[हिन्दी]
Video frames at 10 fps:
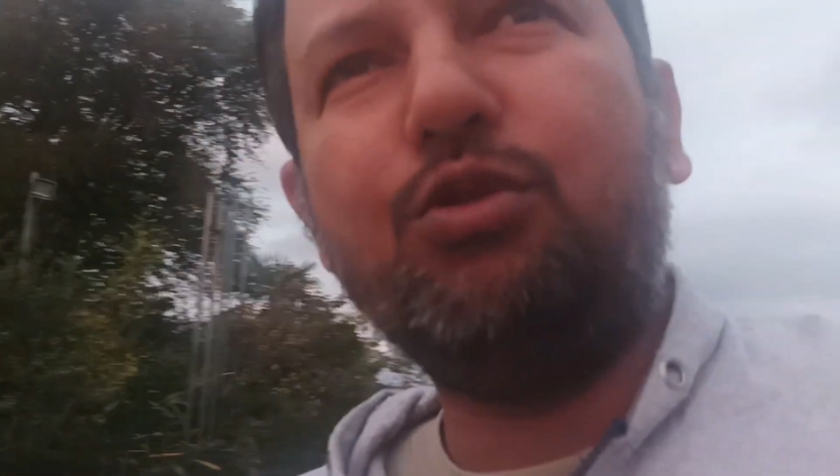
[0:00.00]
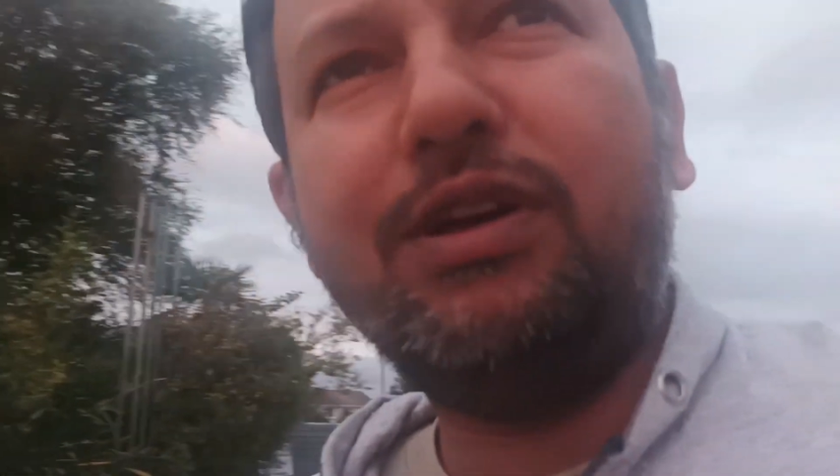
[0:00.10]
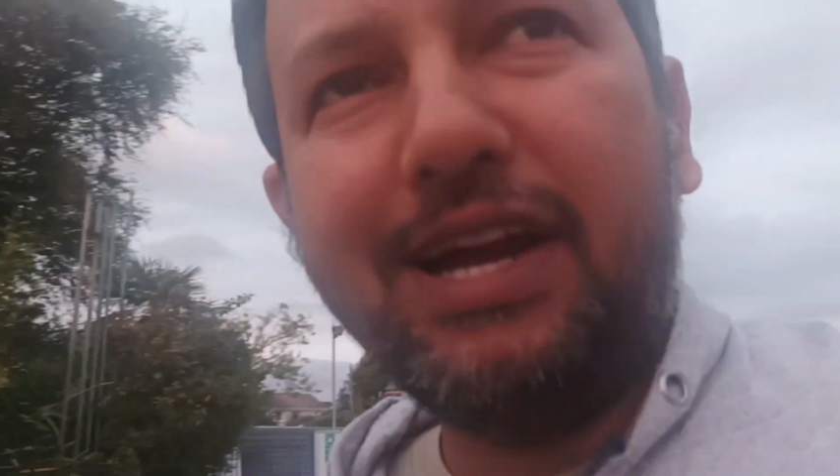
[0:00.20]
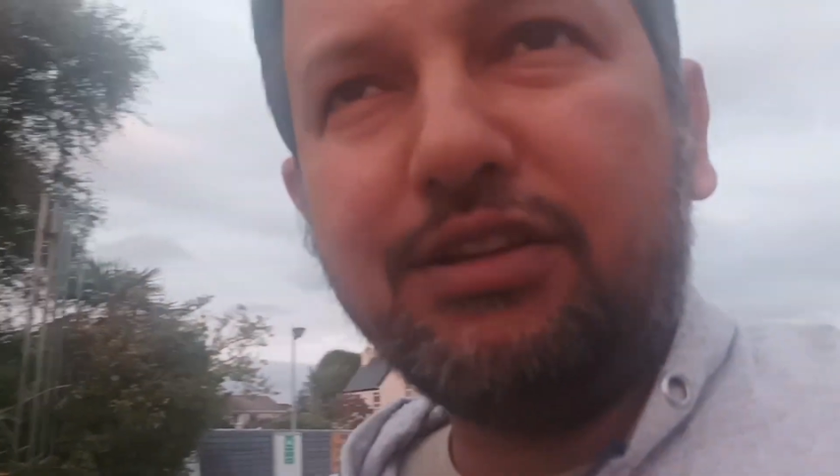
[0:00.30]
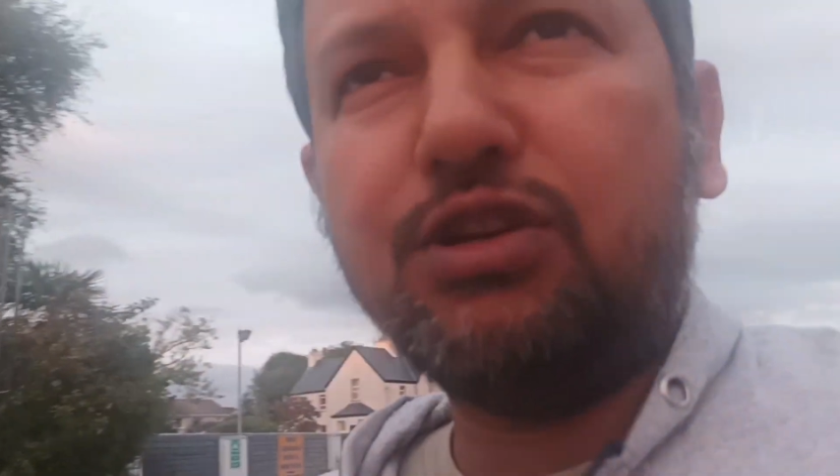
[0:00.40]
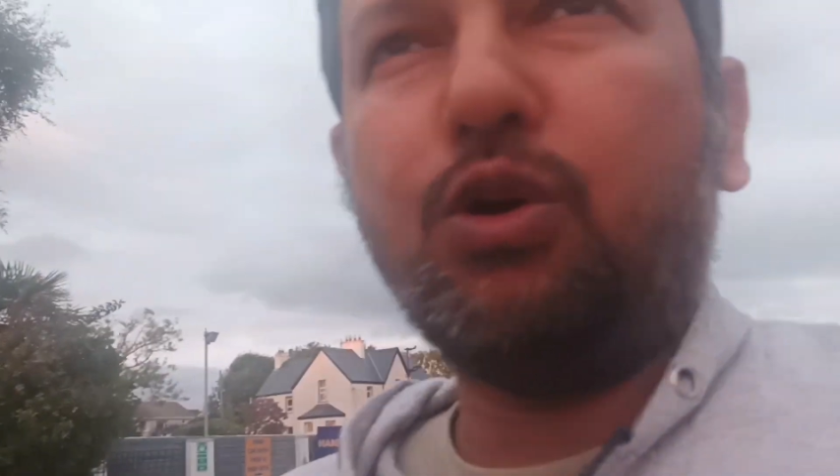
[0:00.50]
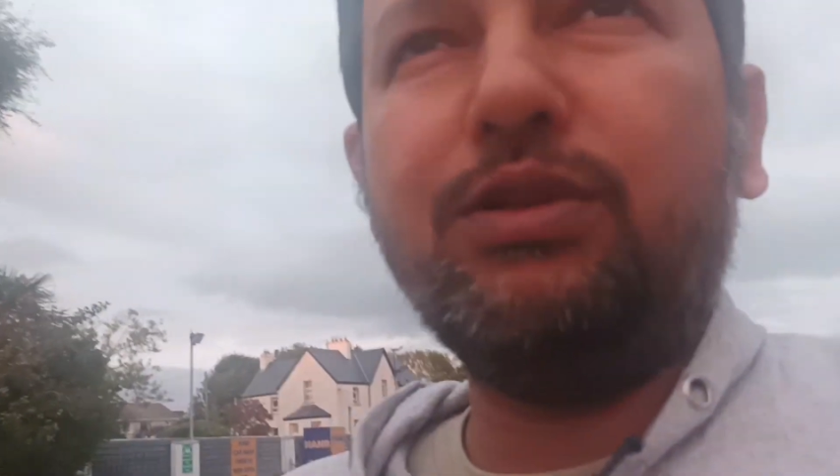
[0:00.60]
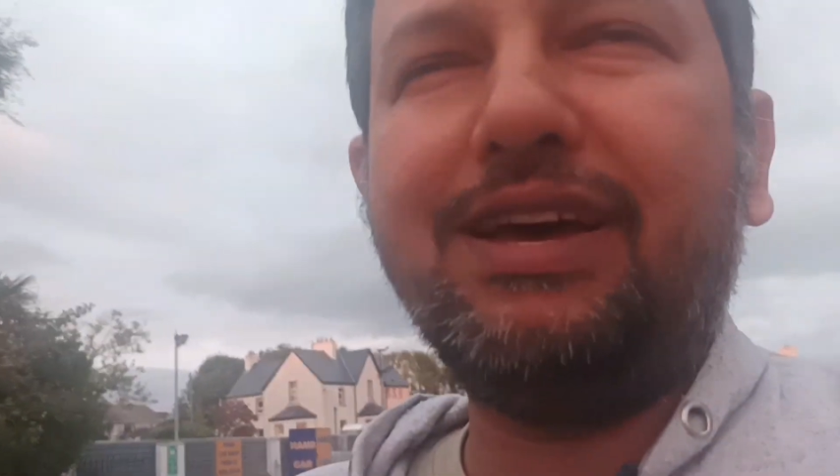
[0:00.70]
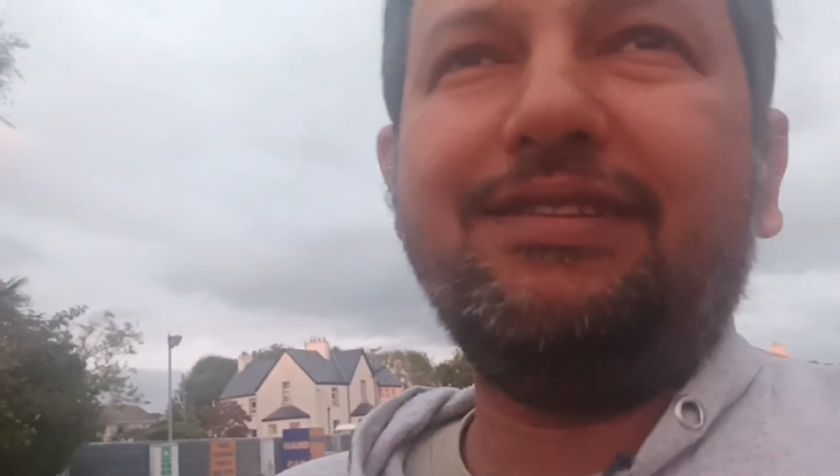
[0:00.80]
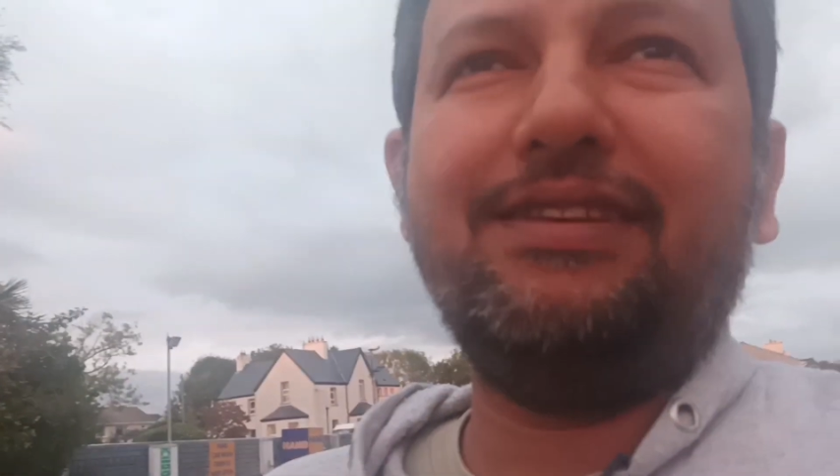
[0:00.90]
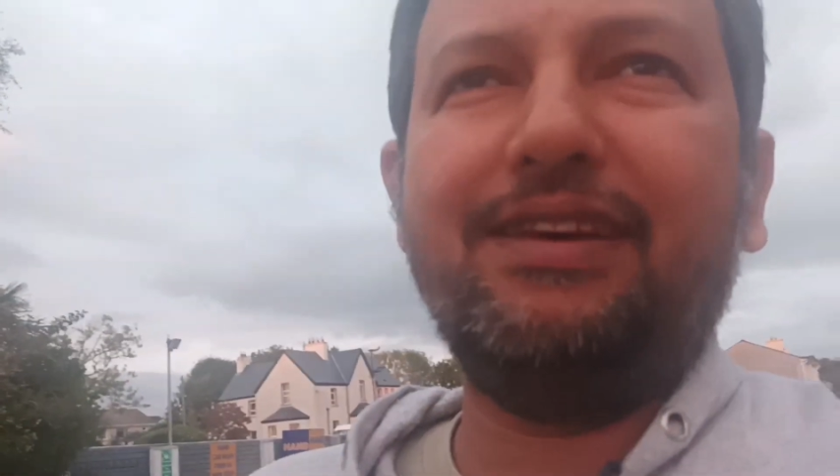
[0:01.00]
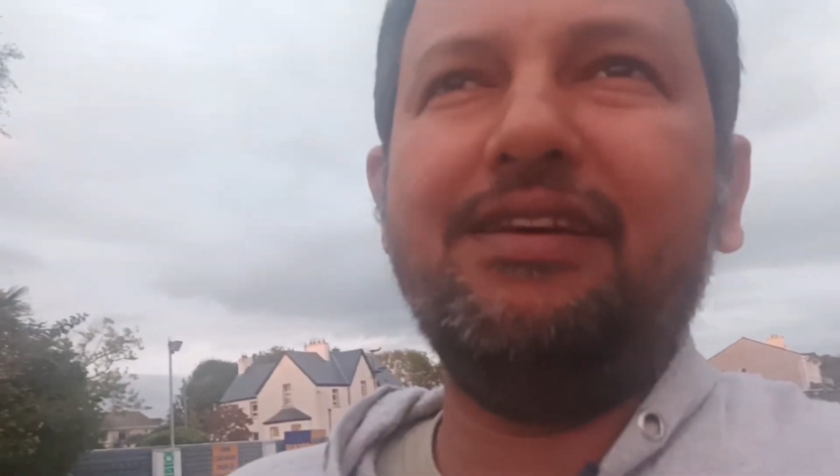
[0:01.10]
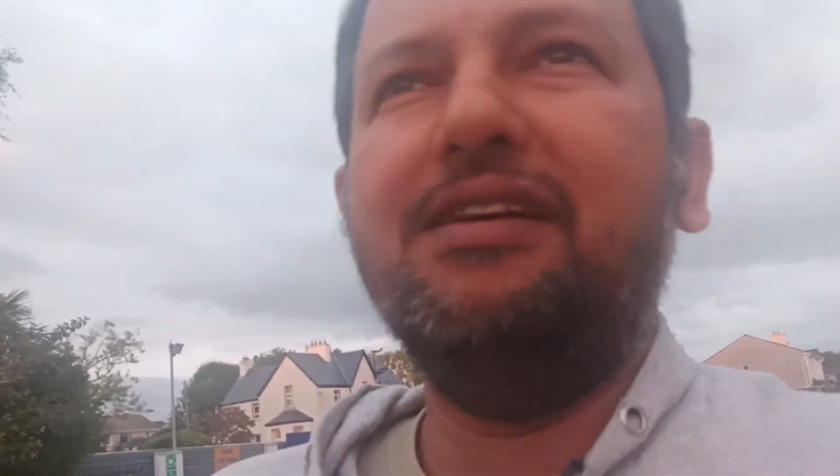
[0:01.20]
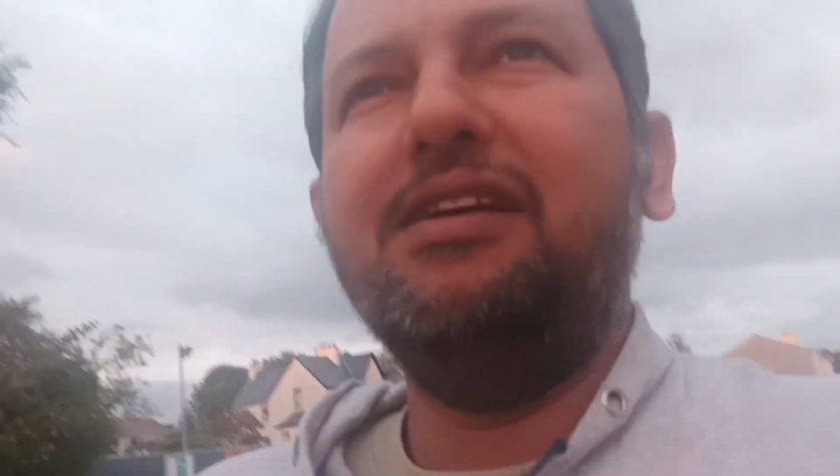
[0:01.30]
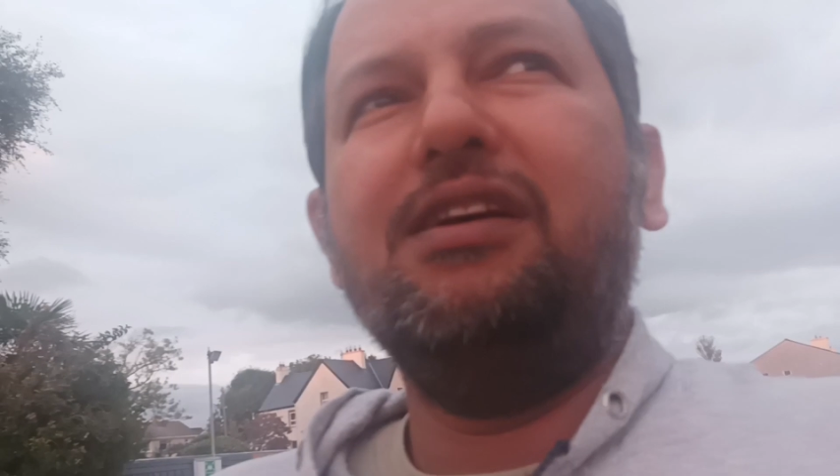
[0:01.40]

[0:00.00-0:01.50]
2014 से